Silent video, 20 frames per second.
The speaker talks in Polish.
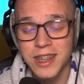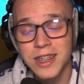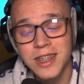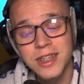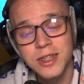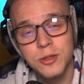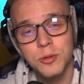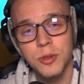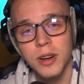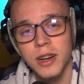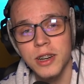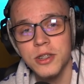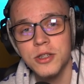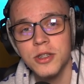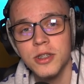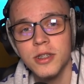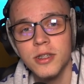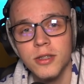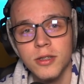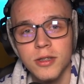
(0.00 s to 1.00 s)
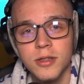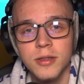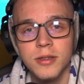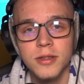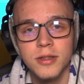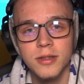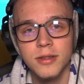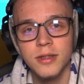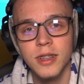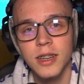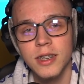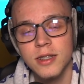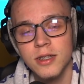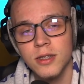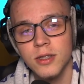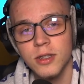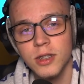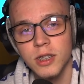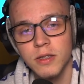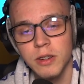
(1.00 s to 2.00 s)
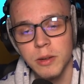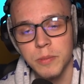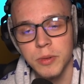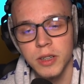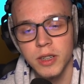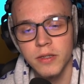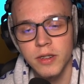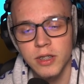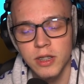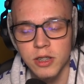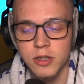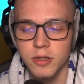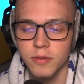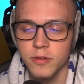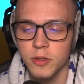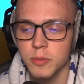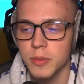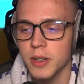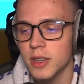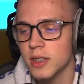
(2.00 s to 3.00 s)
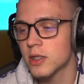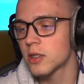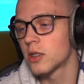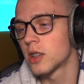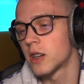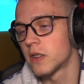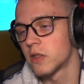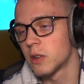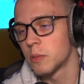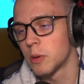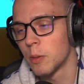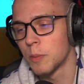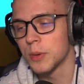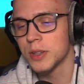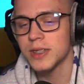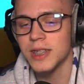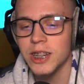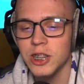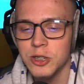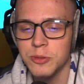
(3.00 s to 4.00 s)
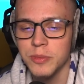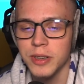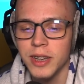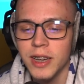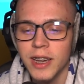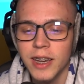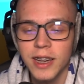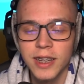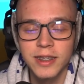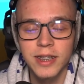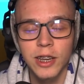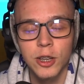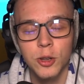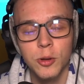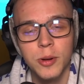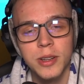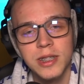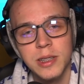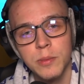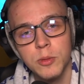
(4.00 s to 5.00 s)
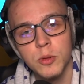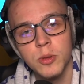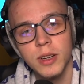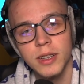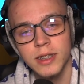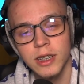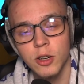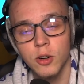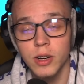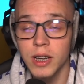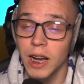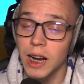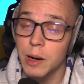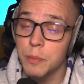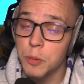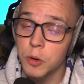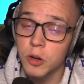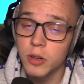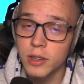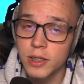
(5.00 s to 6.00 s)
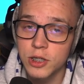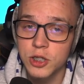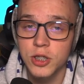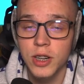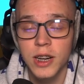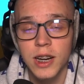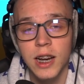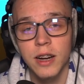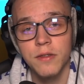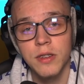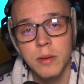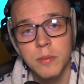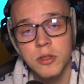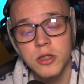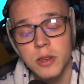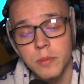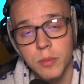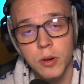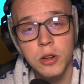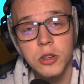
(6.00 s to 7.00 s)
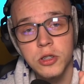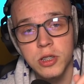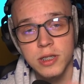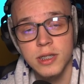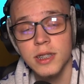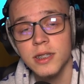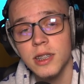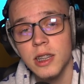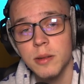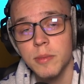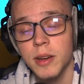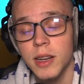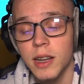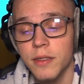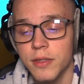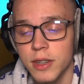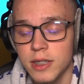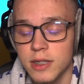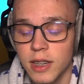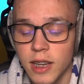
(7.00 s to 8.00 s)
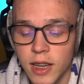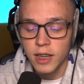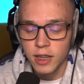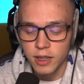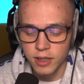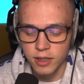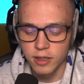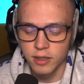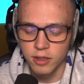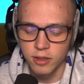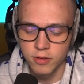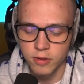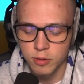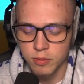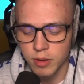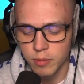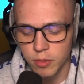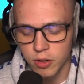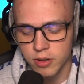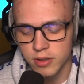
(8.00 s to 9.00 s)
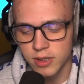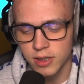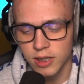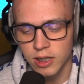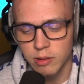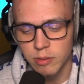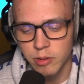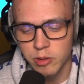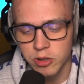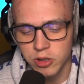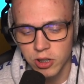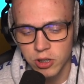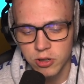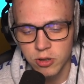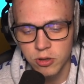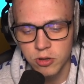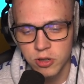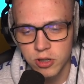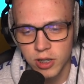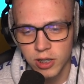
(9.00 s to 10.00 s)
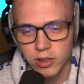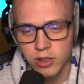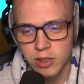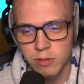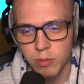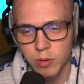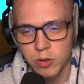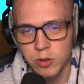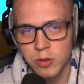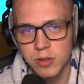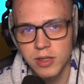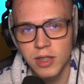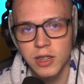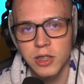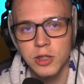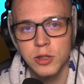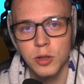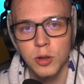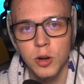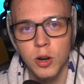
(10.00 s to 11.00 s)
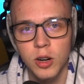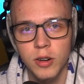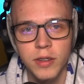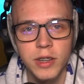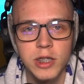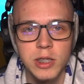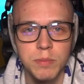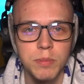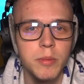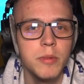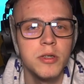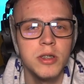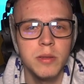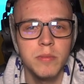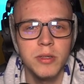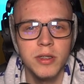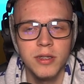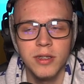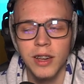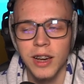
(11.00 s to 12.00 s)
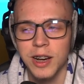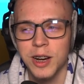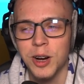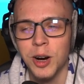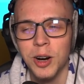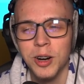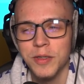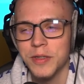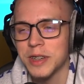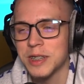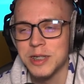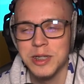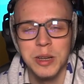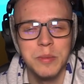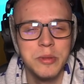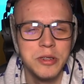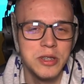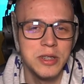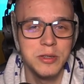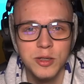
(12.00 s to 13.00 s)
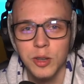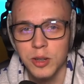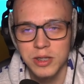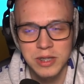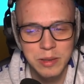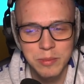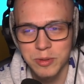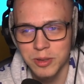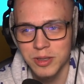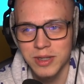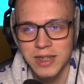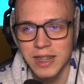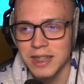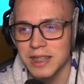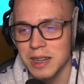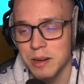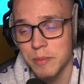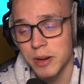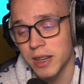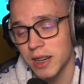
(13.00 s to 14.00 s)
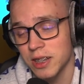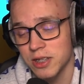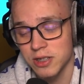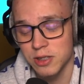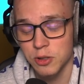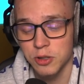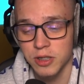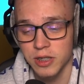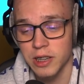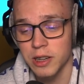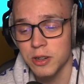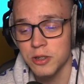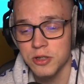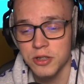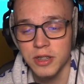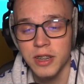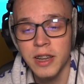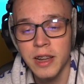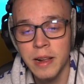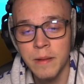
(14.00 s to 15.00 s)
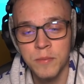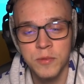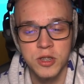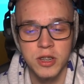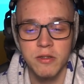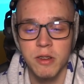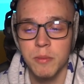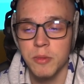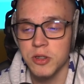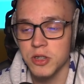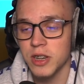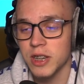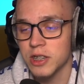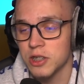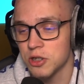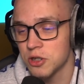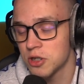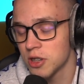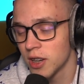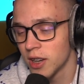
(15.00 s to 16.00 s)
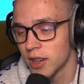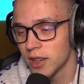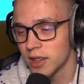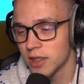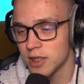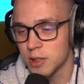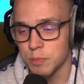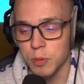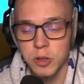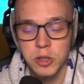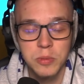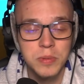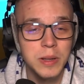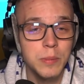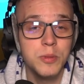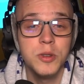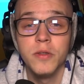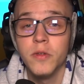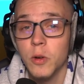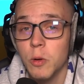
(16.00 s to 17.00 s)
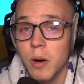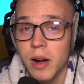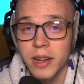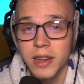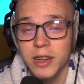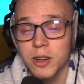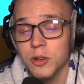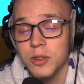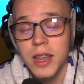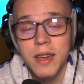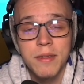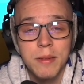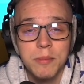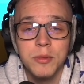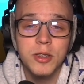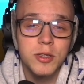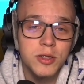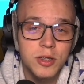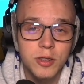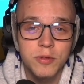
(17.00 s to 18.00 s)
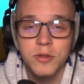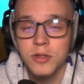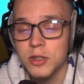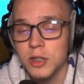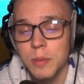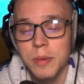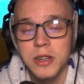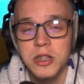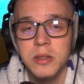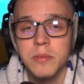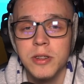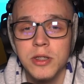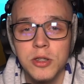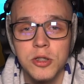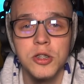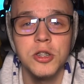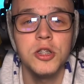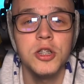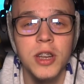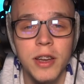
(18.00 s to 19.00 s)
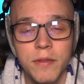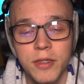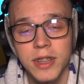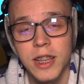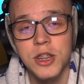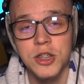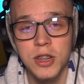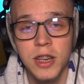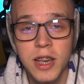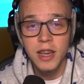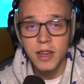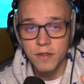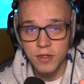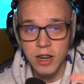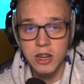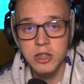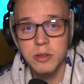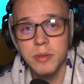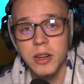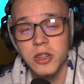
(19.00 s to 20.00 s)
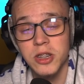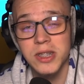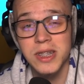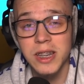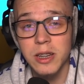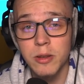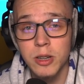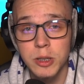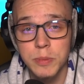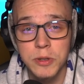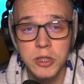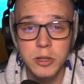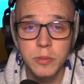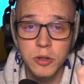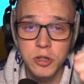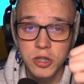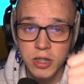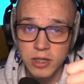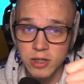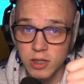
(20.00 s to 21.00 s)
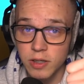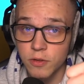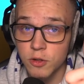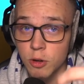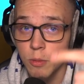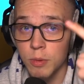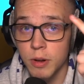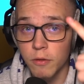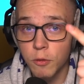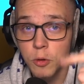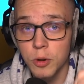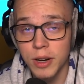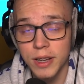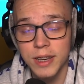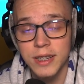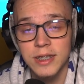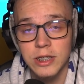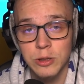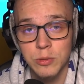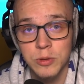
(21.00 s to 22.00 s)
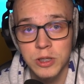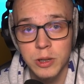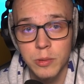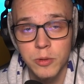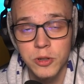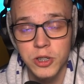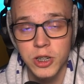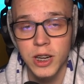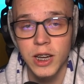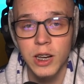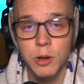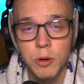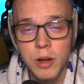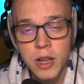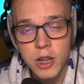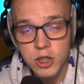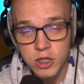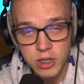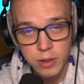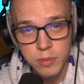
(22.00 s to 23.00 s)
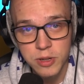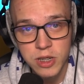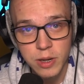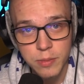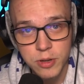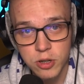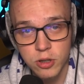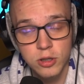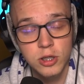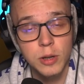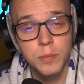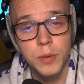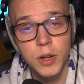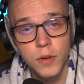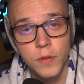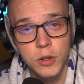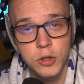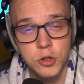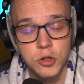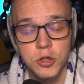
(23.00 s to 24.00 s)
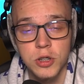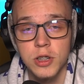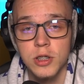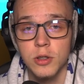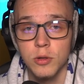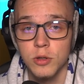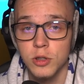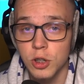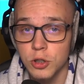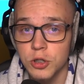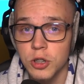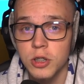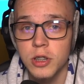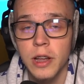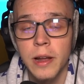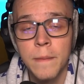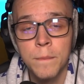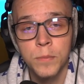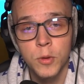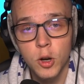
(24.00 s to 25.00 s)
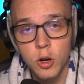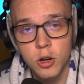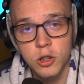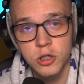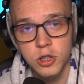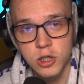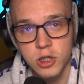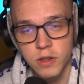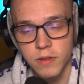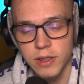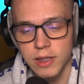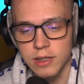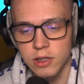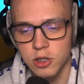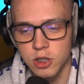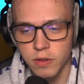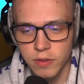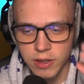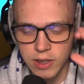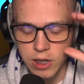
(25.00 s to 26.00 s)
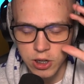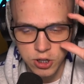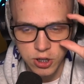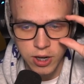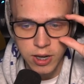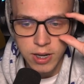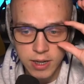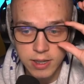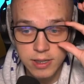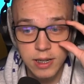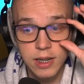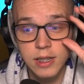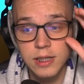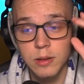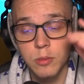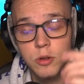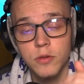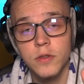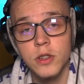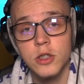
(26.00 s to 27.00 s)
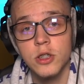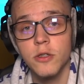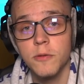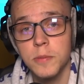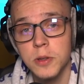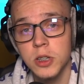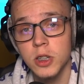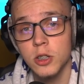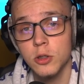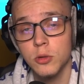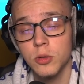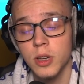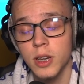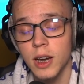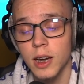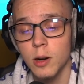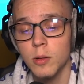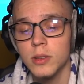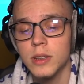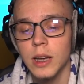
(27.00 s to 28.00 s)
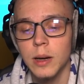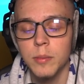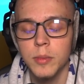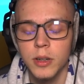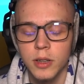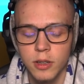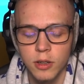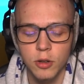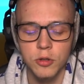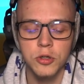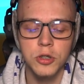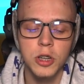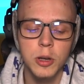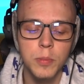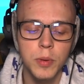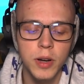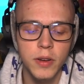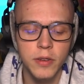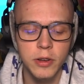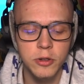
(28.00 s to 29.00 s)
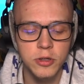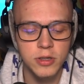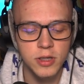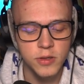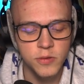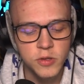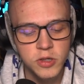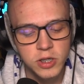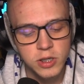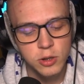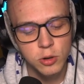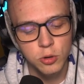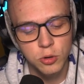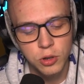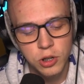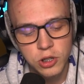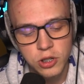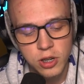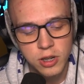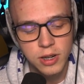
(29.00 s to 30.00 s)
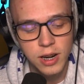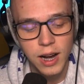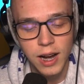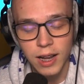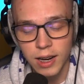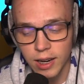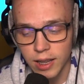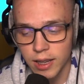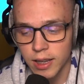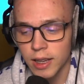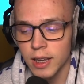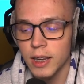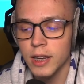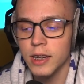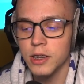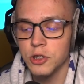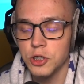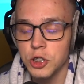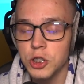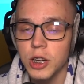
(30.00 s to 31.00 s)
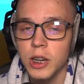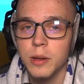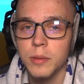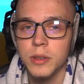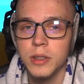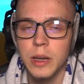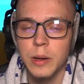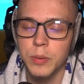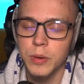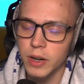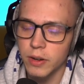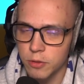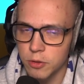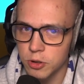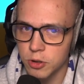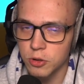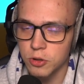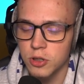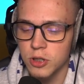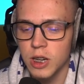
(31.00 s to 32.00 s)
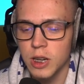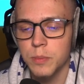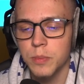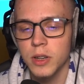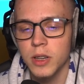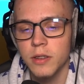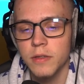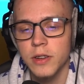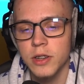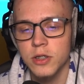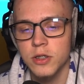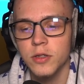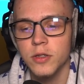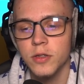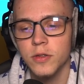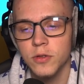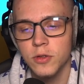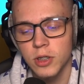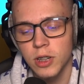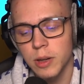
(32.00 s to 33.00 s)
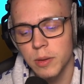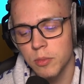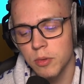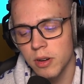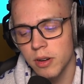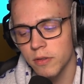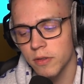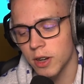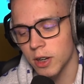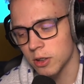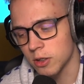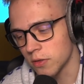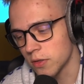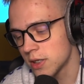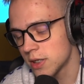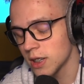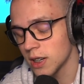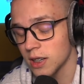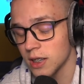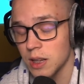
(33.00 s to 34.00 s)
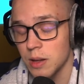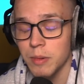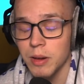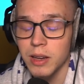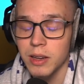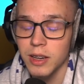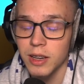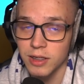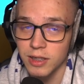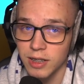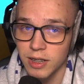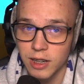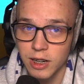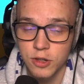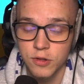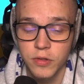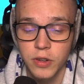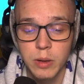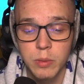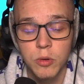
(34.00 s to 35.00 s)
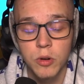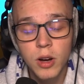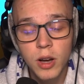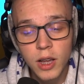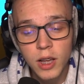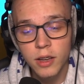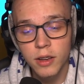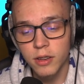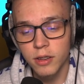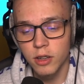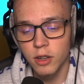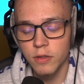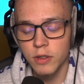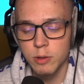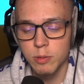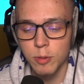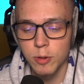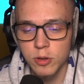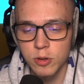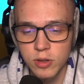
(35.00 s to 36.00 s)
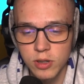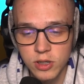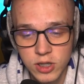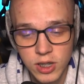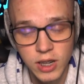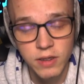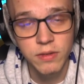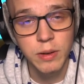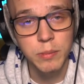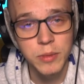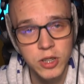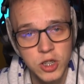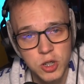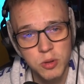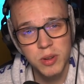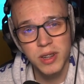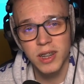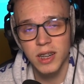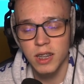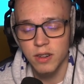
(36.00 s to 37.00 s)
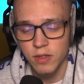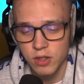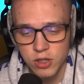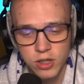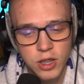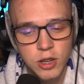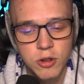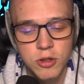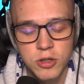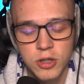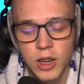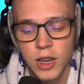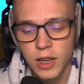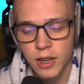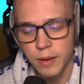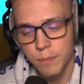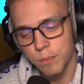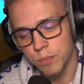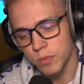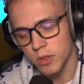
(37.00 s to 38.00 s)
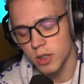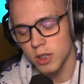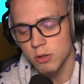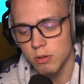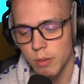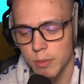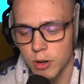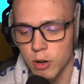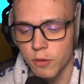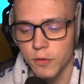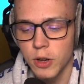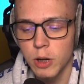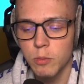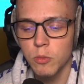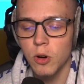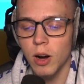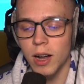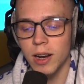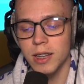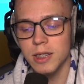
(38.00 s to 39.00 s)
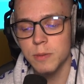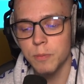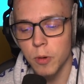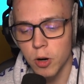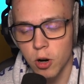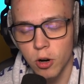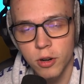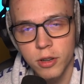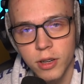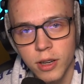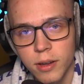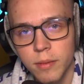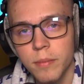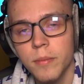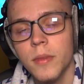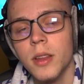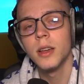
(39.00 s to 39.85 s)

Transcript: i słuchajcie, no nie jest kolorowo, ponieważ, znaczy w sumie jest kolorowo, bo poznaliśmy tajną recepturę tego, jak pokonać Shreka, wiemy, że boi się Slendermana, więc yy, no w sumie moim zadaniem na dzisiejszy odcinek to jest po prostu znaleźć cokolwiek, co pomoże mi jakkolwiek zdobyć dostęp do Slendermana, czy coś takiego, czy, czy nie wiem, może jakiś e, sposób na przywołanie go, nie wiem, to, to zobaczymy, co się dzisiaj wydarzy. W każdym razie, zanim rozpoczniemy odcinek, zostawcie łapkę w górę i zasubskrybujcie kanał, żeby być na bieżąco, ponieważ odcinki są codziennie o godzinie 19.19. Zachęcam również do wbicia na drugi kanał, tam y, odcinki pojawiają się zazwyczaj co drugi dzień, ale dzisiaj nie pojawił się odcinek, ponieważ y, wczoraj byłem w Katowicach, nie miałem kiedy nagrać filmu, y, no więc po prostu nie chciałem wam na siłę nagrywać jakiegoś mm, słabego filmu, ale spokojnie,